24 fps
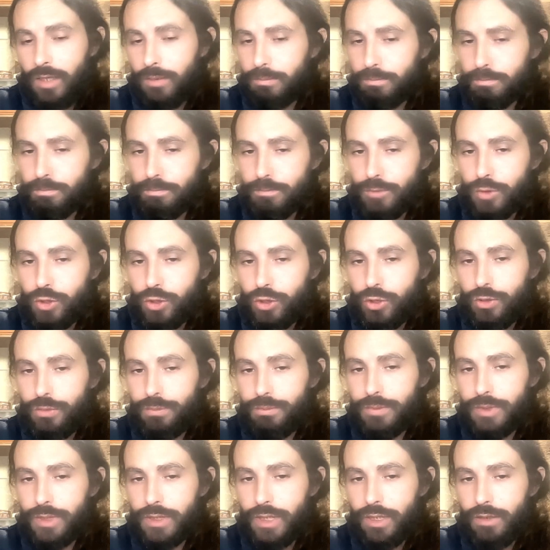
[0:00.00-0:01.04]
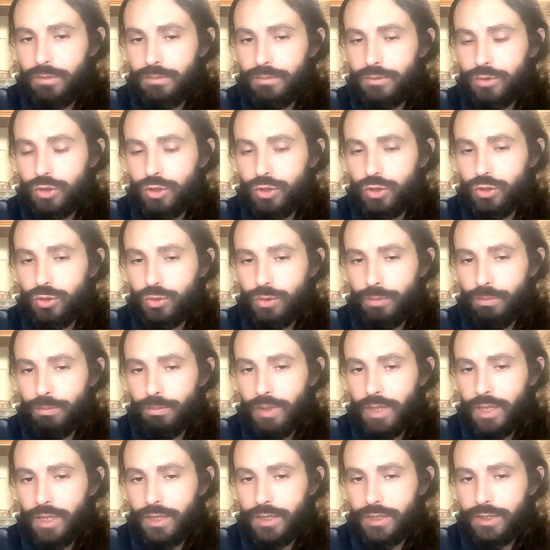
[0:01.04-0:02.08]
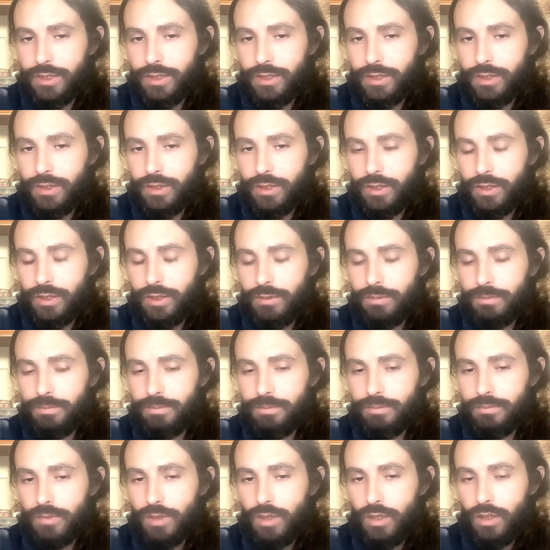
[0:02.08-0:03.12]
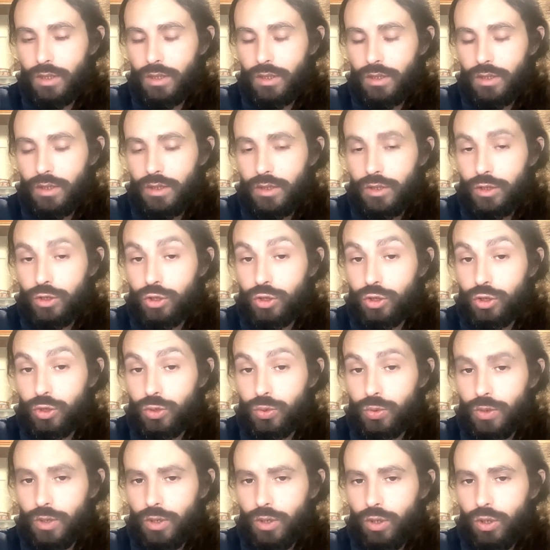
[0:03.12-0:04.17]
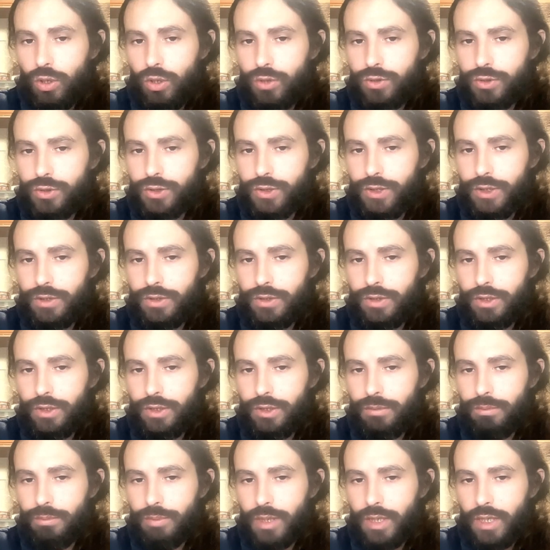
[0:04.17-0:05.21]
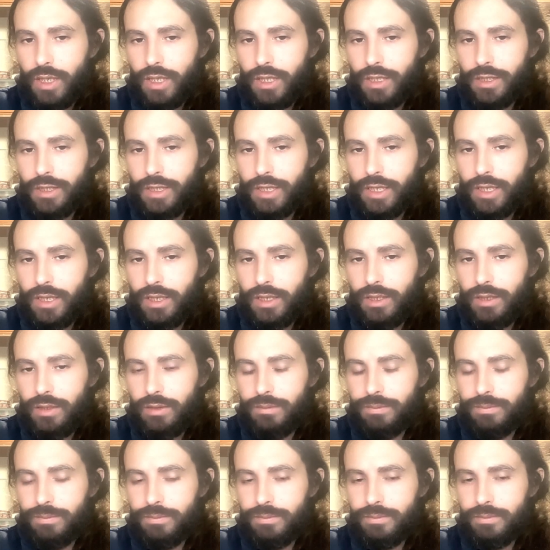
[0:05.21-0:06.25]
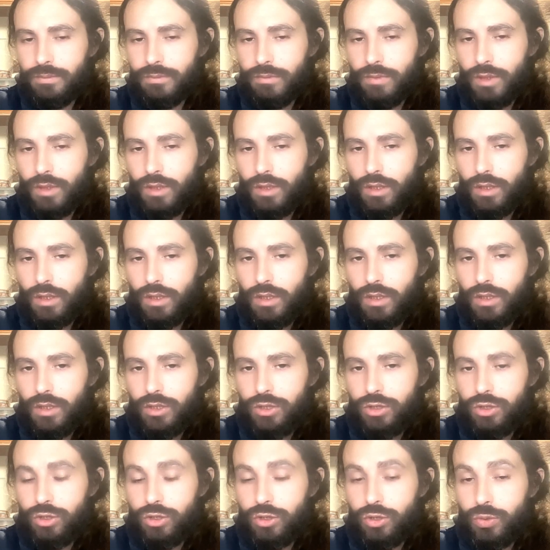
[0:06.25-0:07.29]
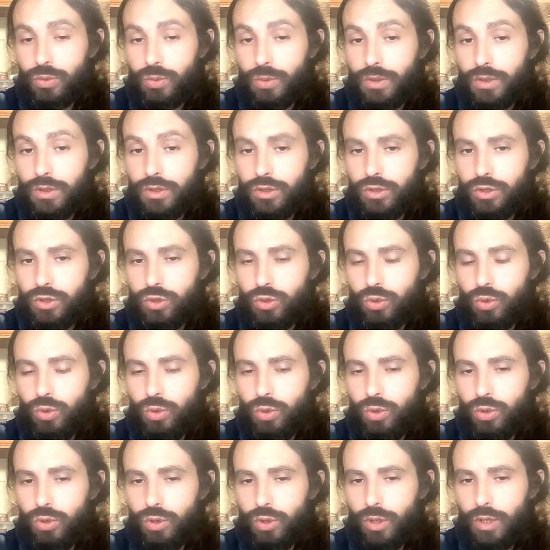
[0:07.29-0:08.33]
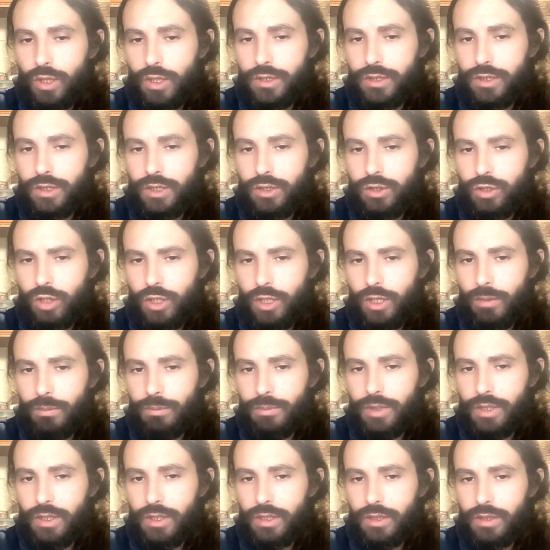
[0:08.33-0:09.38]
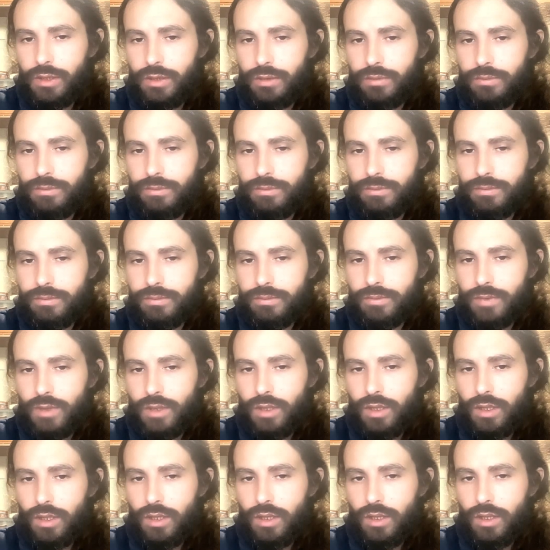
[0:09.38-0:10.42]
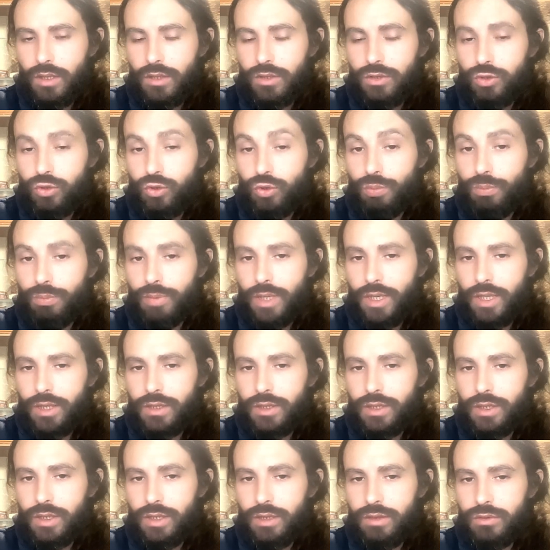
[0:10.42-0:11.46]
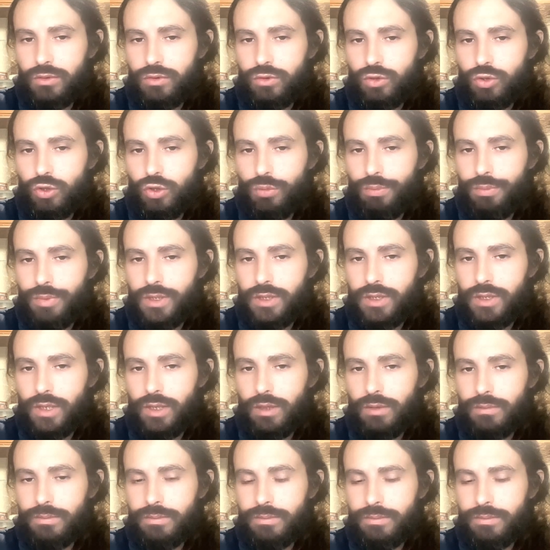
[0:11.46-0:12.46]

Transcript: Monsieur, mesdames, je suis palestinien. Je suis enseigné par l'égal. Je suis sous l'autorité de la Mecque, du parti de Messie.